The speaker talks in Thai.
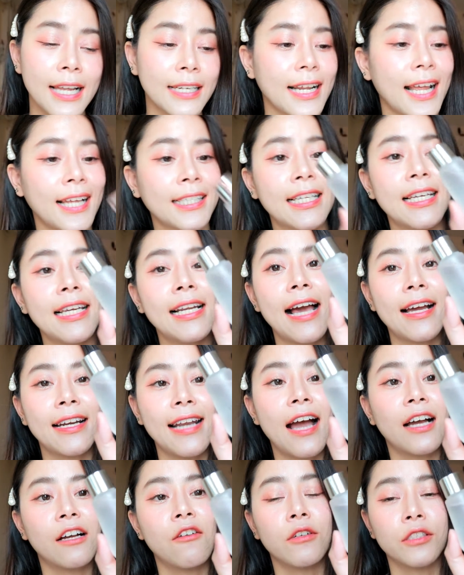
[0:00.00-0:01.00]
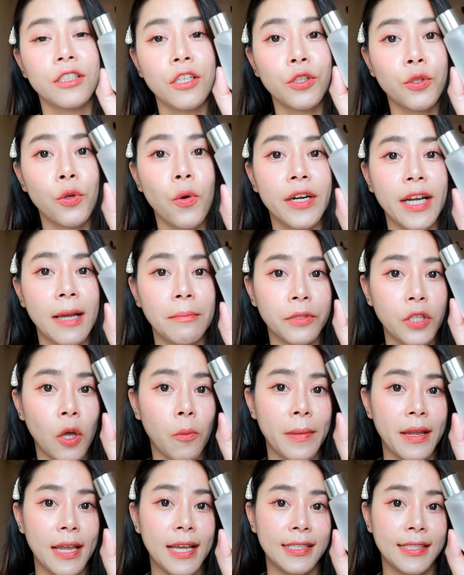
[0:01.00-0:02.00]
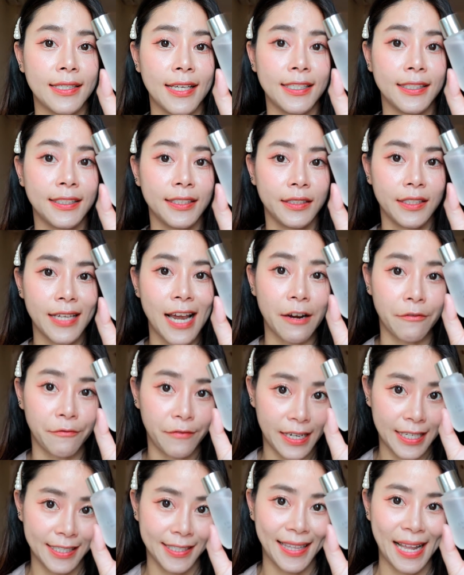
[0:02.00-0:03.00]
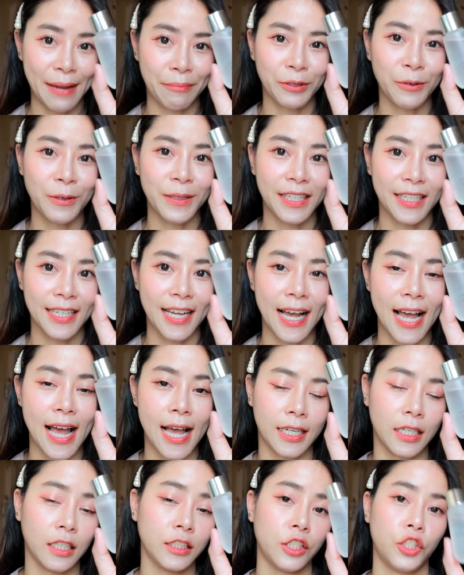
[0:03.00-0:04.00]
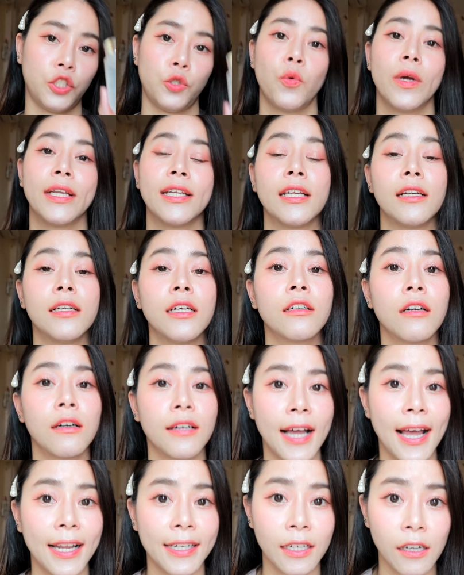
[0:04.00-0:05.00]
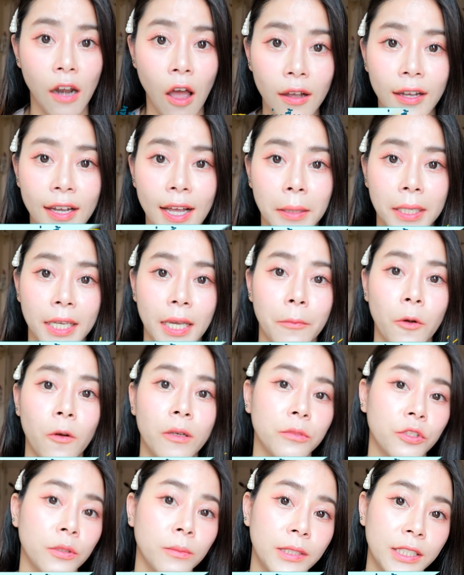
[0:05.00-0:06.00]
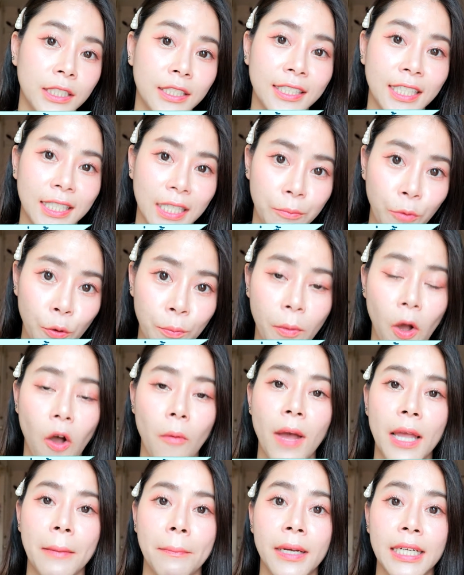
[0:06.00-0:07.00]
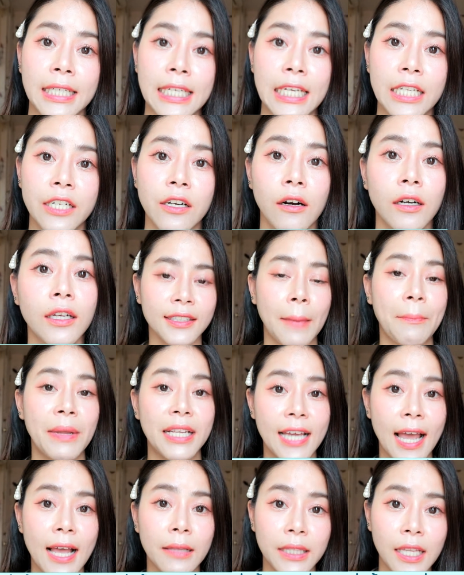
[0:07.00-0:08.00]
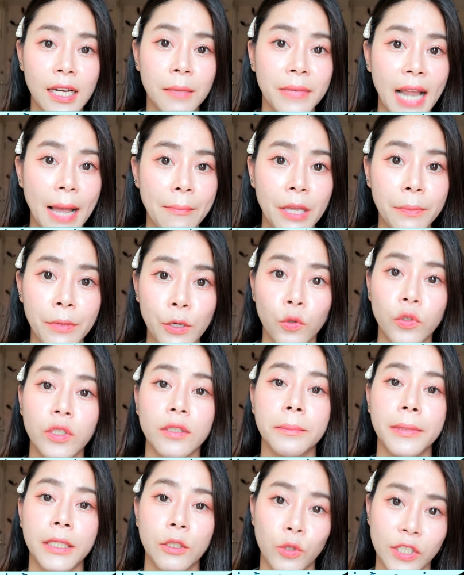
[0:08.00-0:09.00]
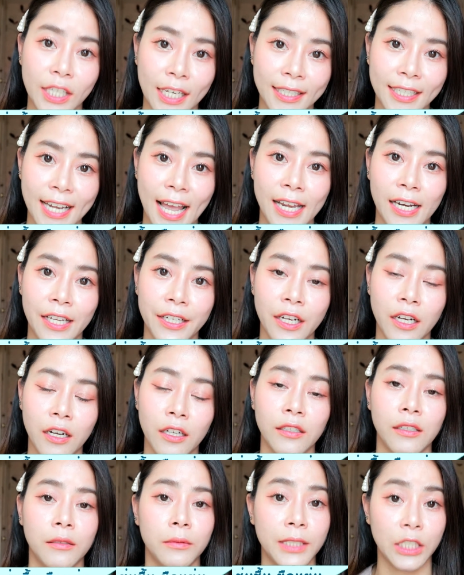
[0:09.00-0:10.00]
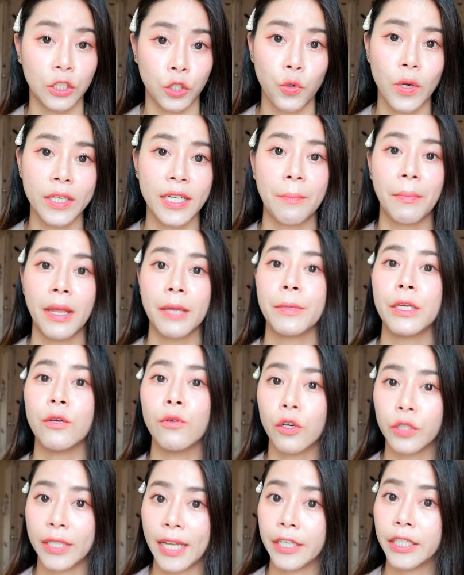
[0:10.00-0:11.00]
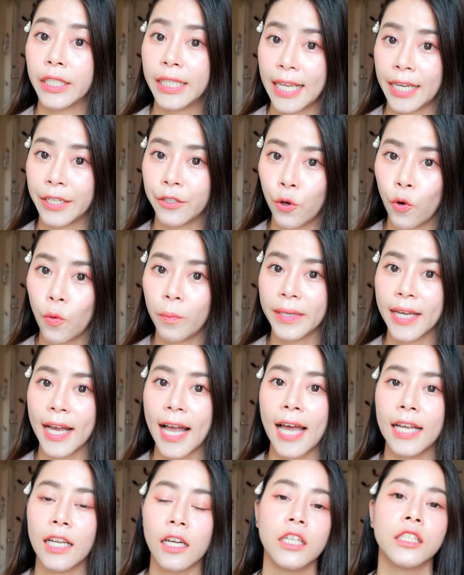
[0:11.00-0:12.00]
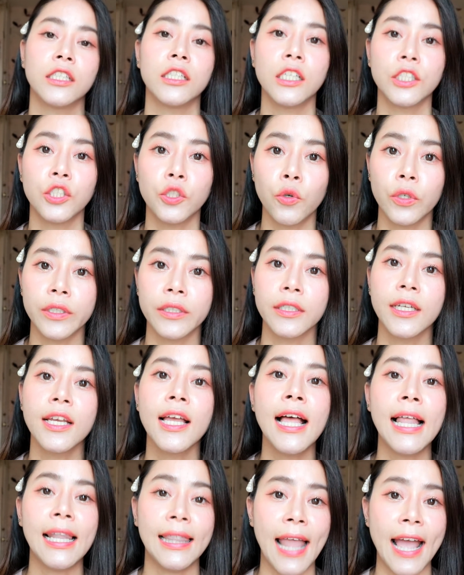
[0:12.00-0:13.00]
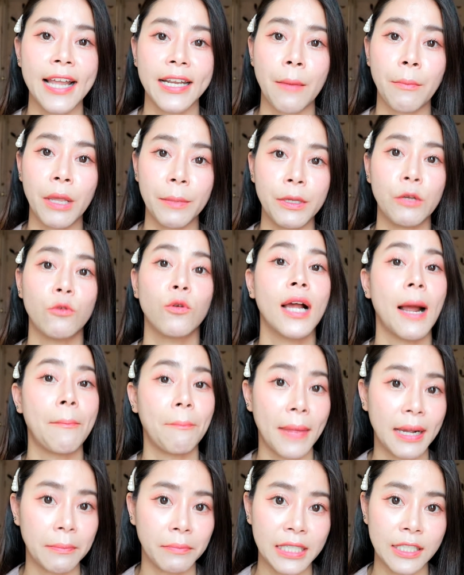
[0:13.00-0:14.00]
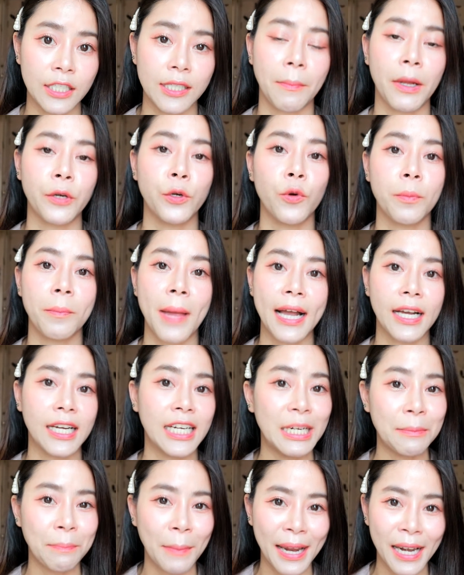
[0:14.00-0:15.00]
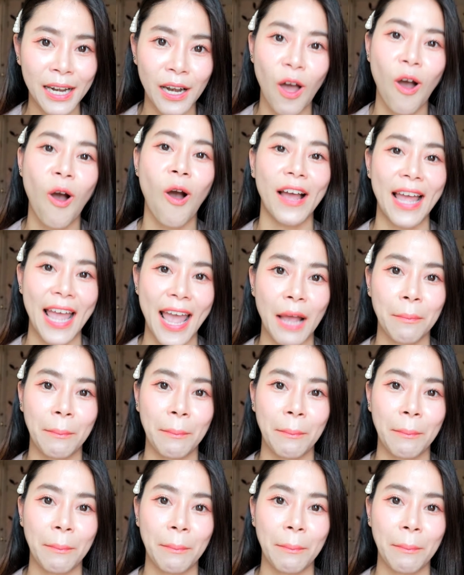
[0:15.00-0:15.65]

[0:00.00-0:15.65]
หน้าที่หลักๆ ของเจ้าตัวน้ำตกเอเซนส์จากเฟสแลบตัวนี้นะคะ ก็จะช่วยในเรื่องของการล็อกกักเก็บ ความชุ่มชื้นอย่างที่ปุ่นบอกไปเมื่อกี้เนาะแต่เป็นการเติมน้ำให้ผิวถึงผิวชั้นในเลยเนอะแล้วจะช่วยทำให้ผิวเราเนี่ยเนียนนุ่มนะคะ แล้วก็ยืดหยุ่น และทำให้ผิวกลับมามีสมดุลมากขึ้นไม่ลอกแห้